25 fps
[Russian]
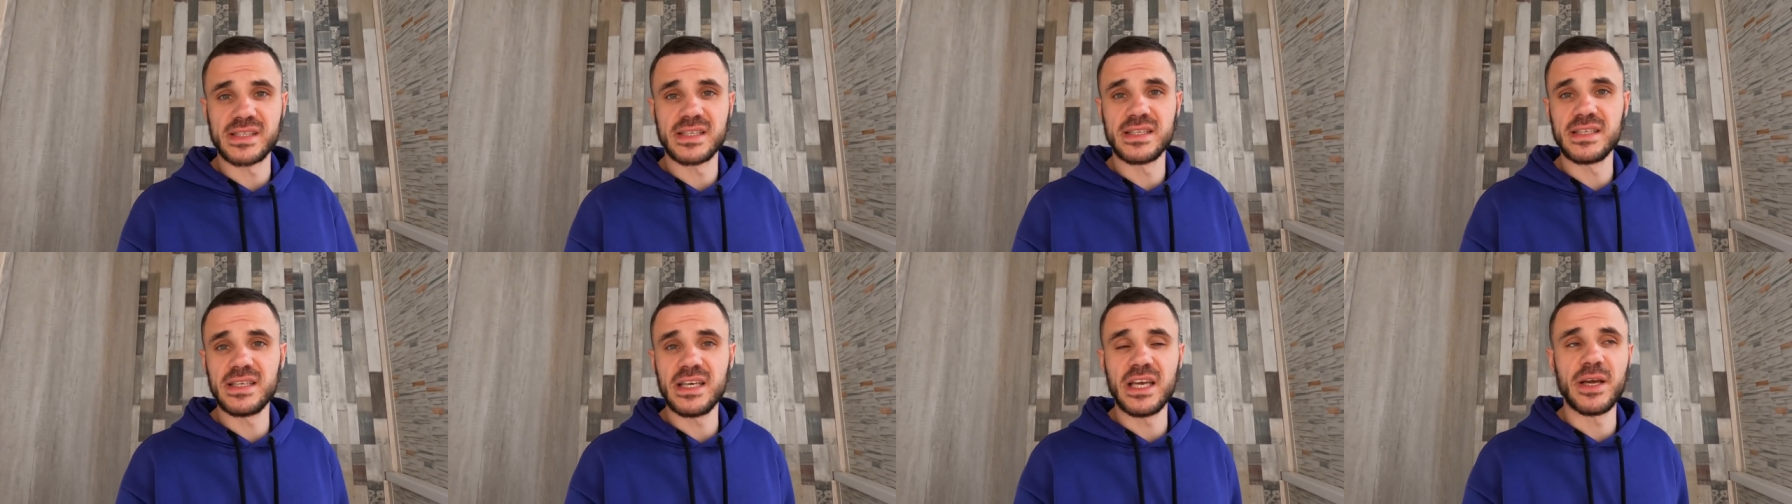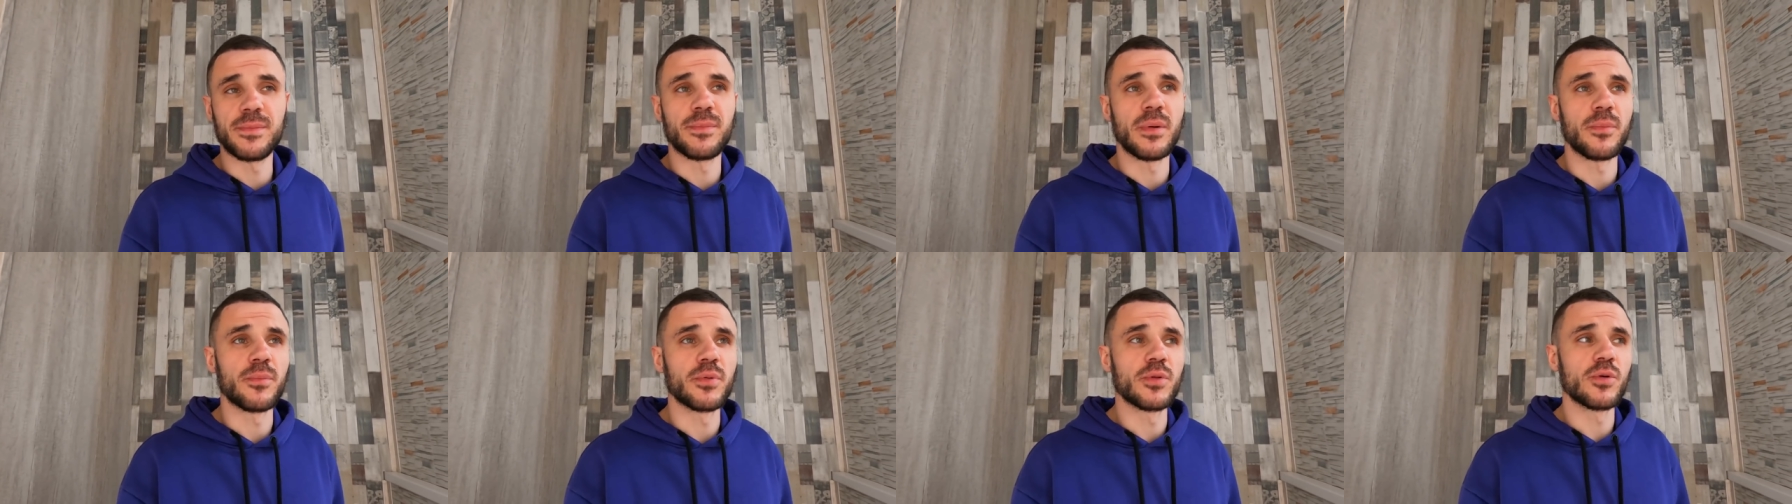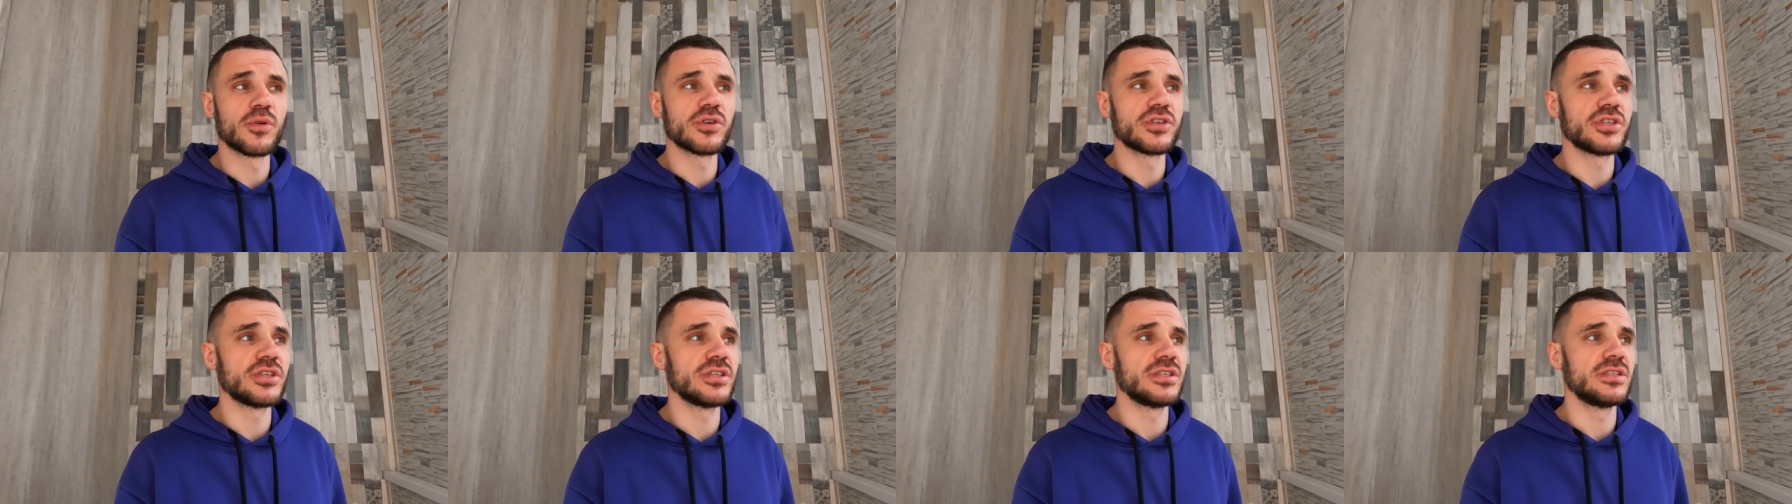цене и по
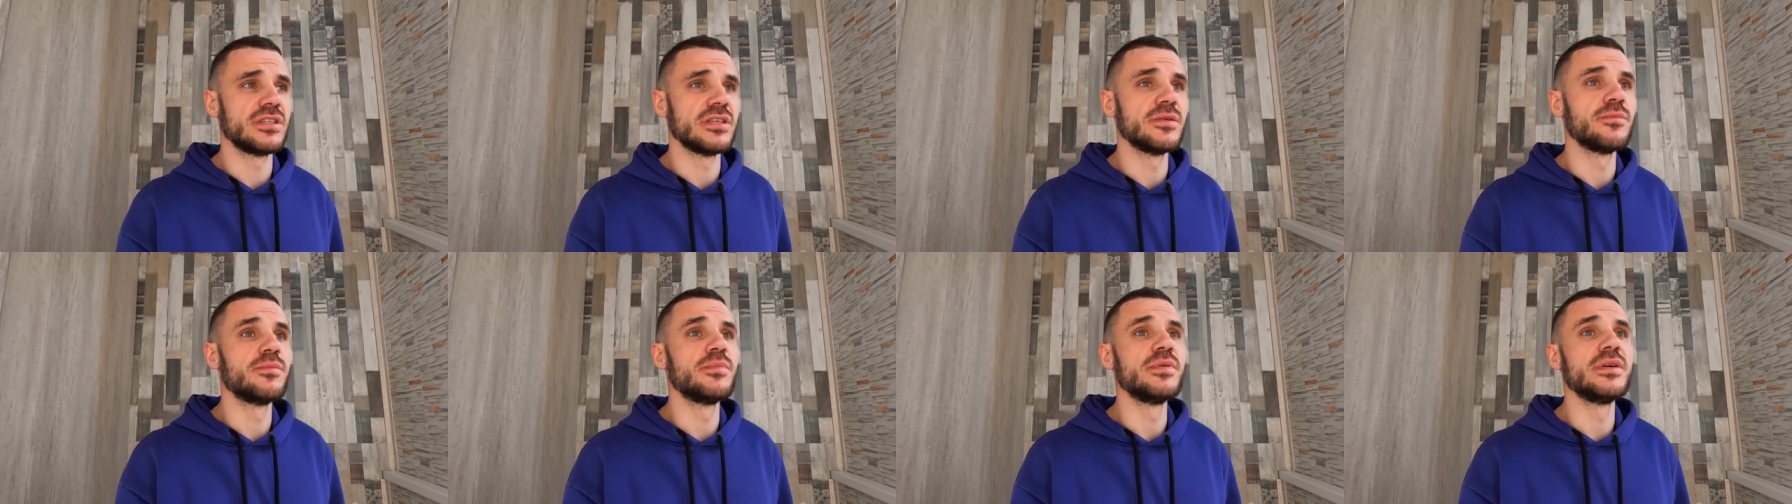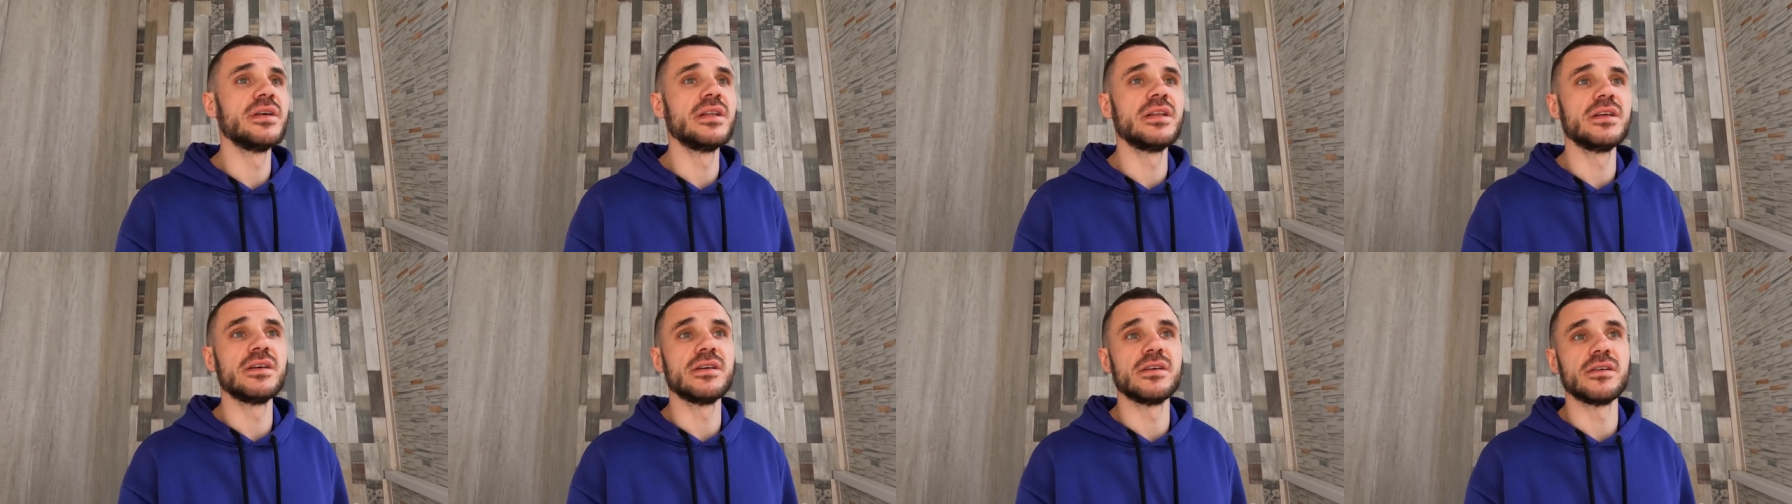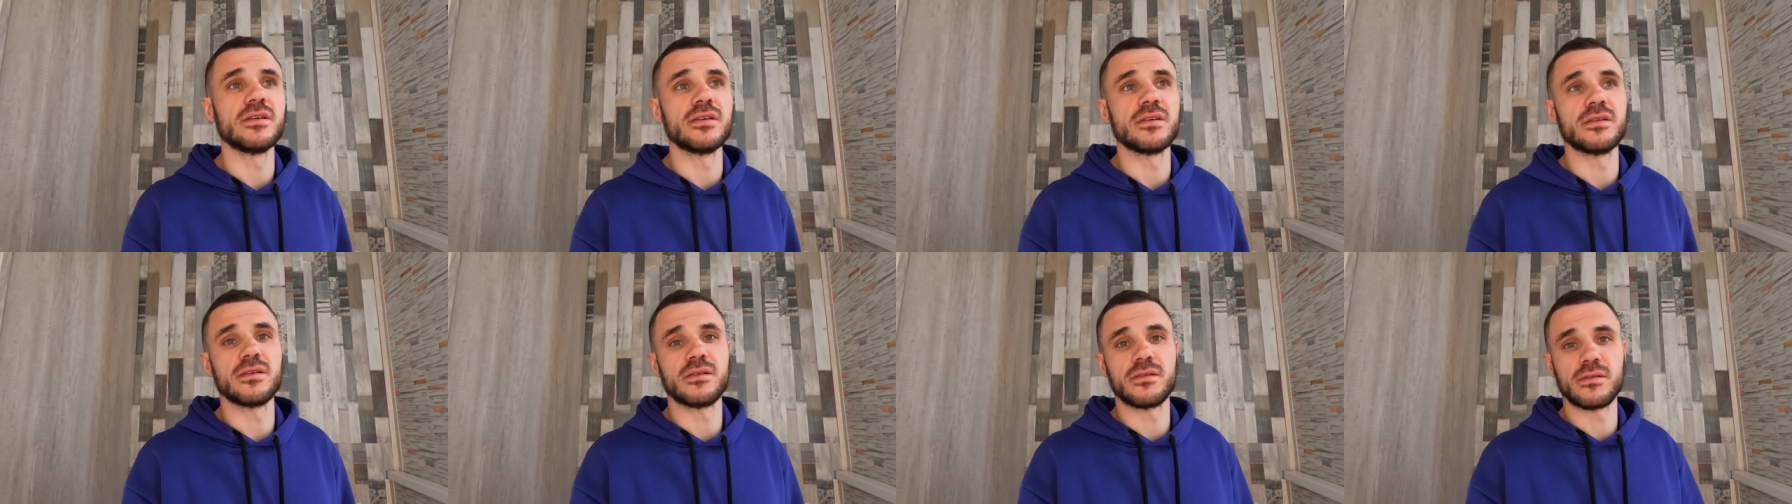площади
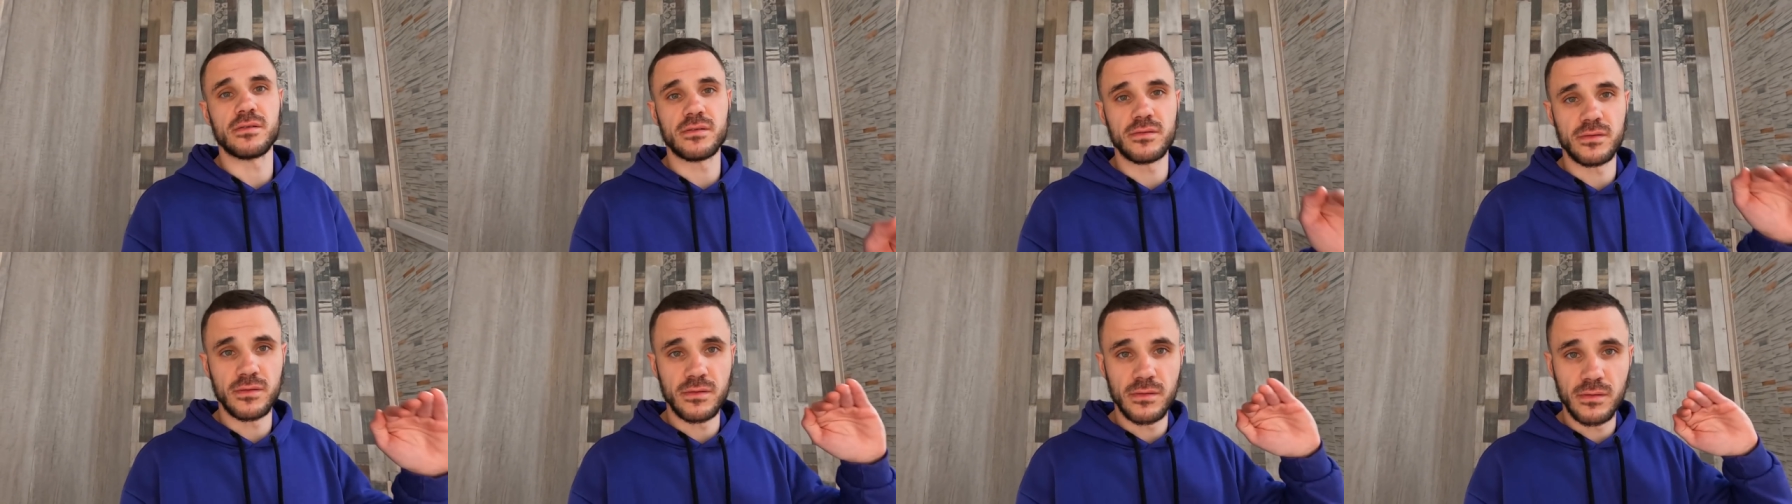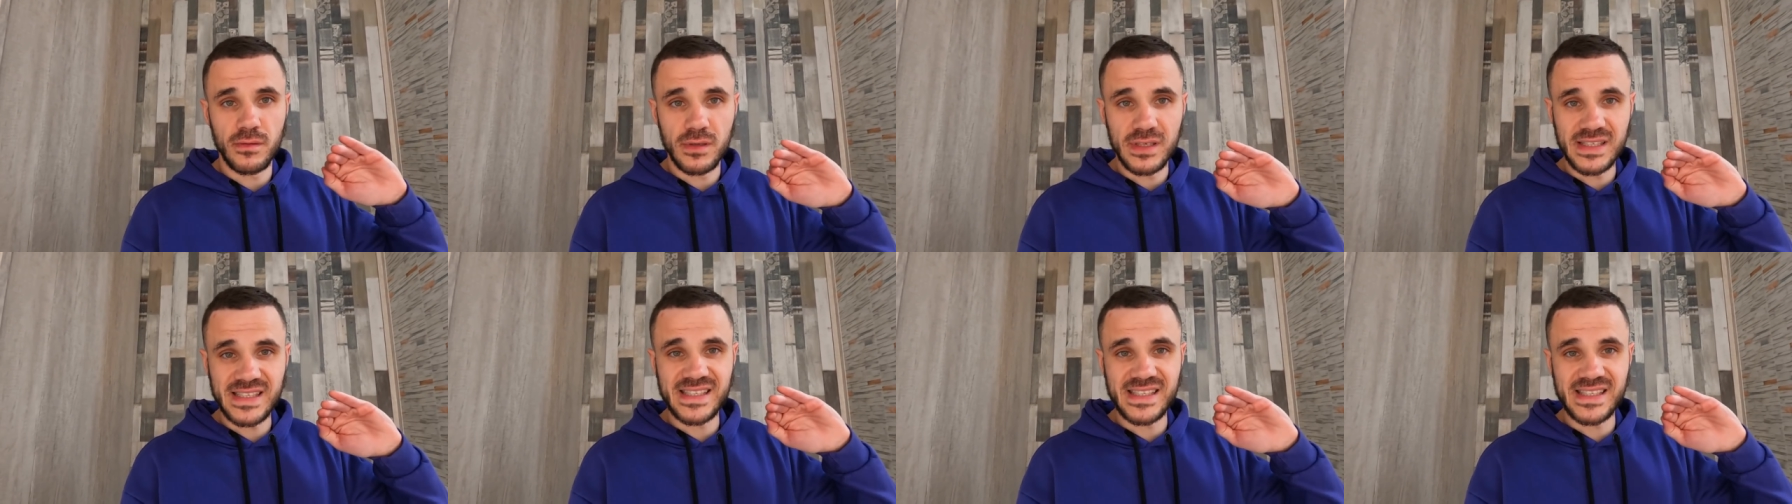были